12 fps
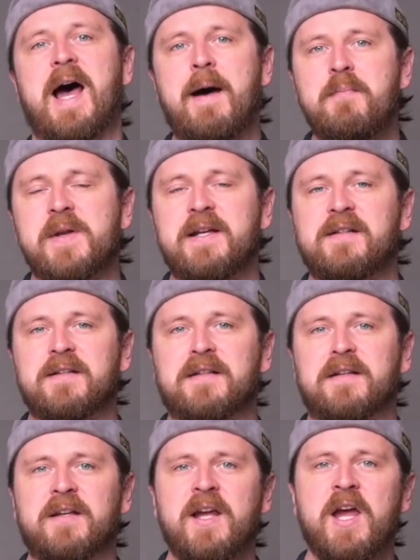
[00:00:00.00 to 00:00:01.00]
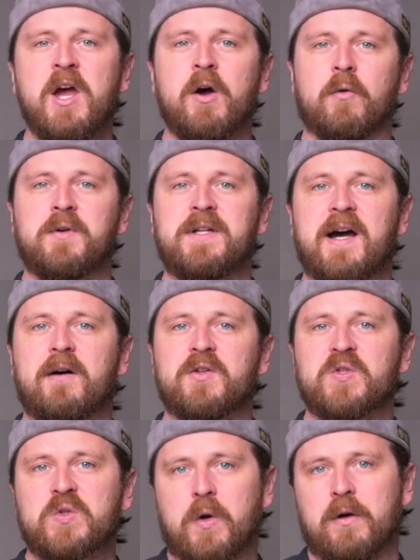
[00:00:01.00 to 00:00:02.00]
ablichten und
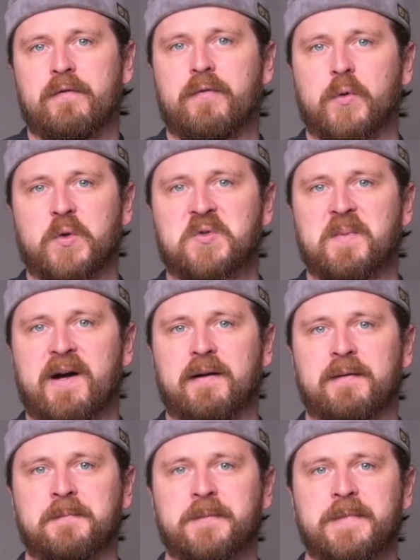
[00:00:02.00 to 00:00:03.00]
daraus tolle Fotos machen.